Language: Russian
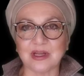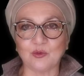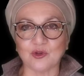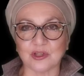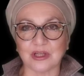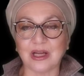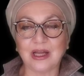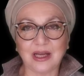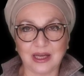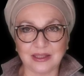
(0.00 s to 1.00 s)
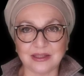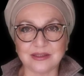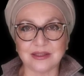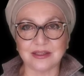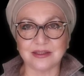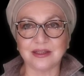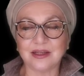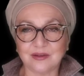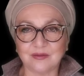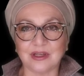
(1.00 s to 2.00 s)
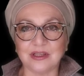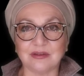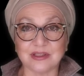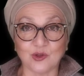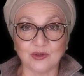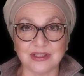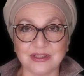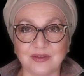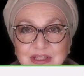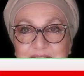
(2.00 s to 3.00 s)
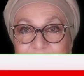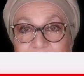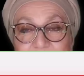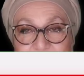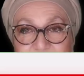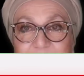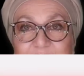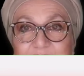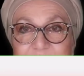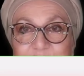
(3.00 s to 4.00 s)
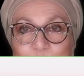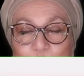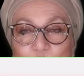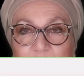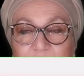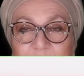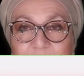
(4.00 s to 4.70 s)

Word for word: таможенок? А это значит, Владивосток действительно китайский порт.